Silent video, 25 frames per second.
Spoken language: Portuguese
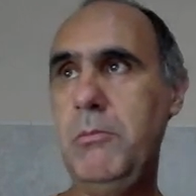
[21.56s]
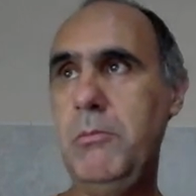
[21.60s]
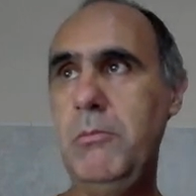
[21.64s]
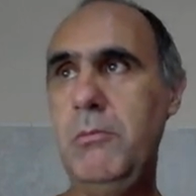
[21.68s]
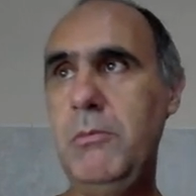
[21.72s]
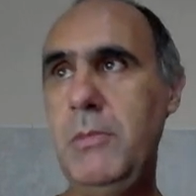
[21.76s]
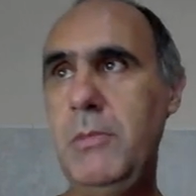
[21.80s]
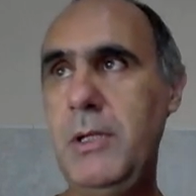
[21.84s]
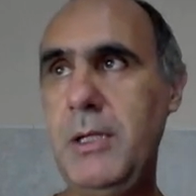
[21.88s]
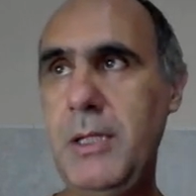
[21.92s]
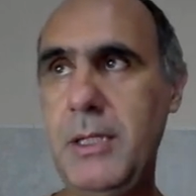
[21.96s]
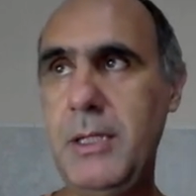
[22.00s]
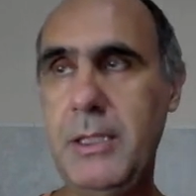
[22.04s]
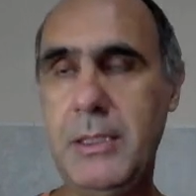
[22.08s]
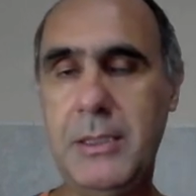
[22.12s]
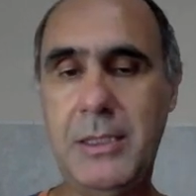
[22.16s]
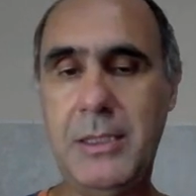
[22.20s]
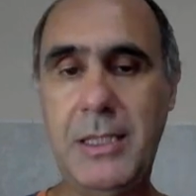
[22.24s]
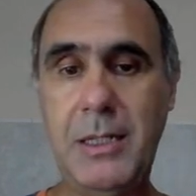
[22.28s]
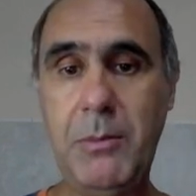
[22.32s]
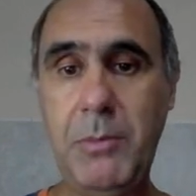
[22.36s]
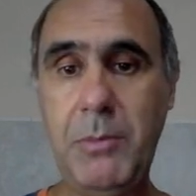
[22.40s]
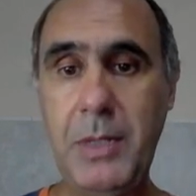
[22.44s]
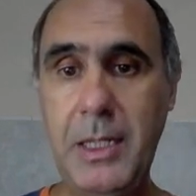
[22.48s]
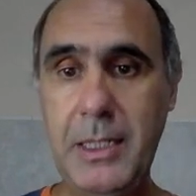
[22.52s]
é
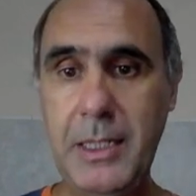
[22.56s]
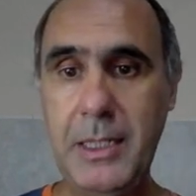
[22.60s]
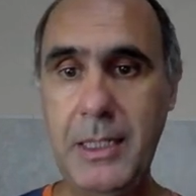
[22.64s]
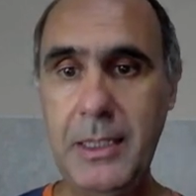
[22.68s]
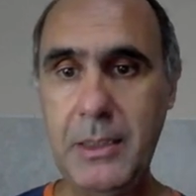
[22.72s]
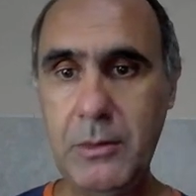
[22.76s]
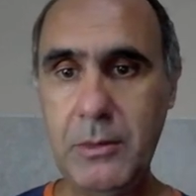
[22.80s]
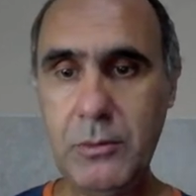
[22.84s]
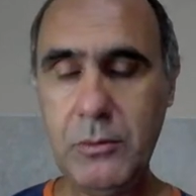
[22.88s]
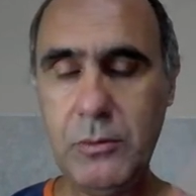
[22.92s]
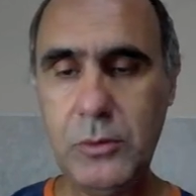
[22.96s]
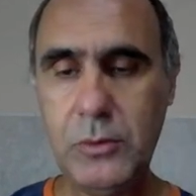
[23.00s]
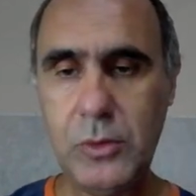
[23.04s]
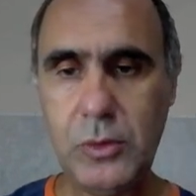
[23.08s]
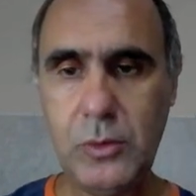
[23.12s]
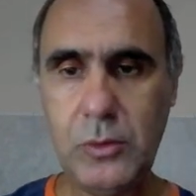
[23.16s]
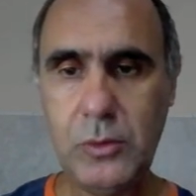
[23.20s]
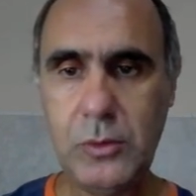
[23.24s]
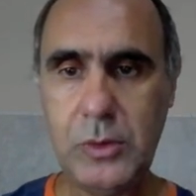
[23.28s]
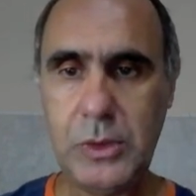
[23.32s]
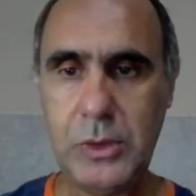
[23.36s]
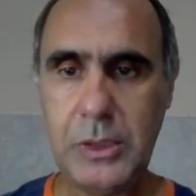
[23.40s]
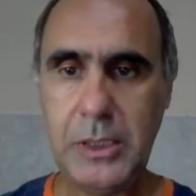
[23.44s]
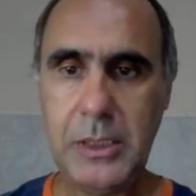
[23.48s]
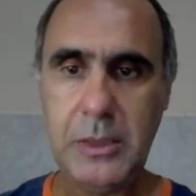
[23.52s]
trabalhar alguns
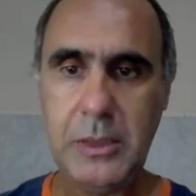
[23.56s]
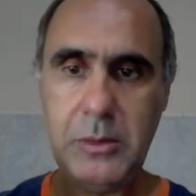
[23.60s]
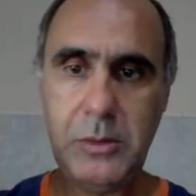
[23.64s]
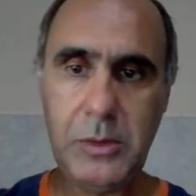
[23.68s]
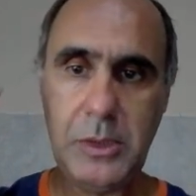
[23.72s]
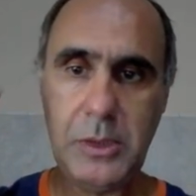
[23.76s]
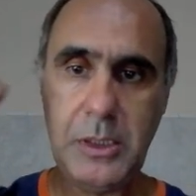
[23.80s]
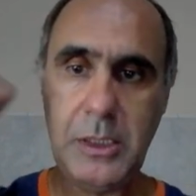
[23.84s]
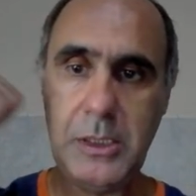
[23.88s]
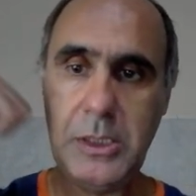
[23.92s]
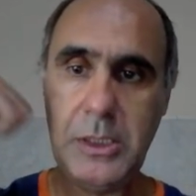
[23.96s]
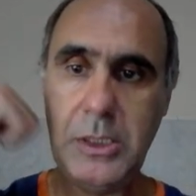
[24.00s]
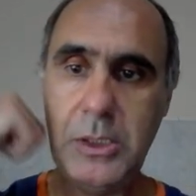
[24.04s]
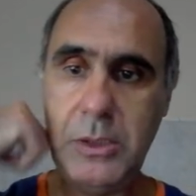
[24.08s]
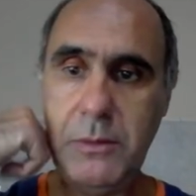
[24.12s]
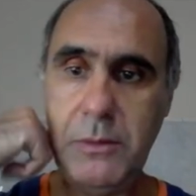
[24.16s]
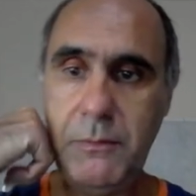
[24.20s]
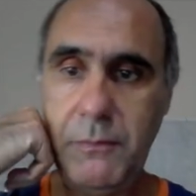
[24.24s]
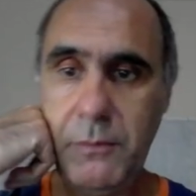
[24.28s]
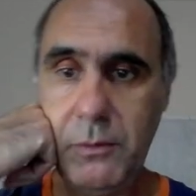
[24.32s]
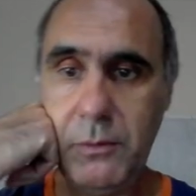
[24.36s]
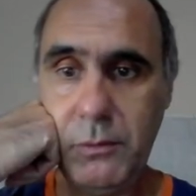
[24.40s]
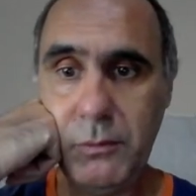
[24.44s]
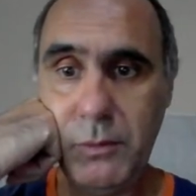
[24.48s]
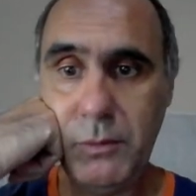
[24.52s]
conceitos que a gente
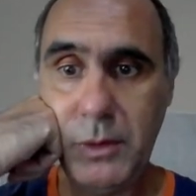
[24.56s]
viu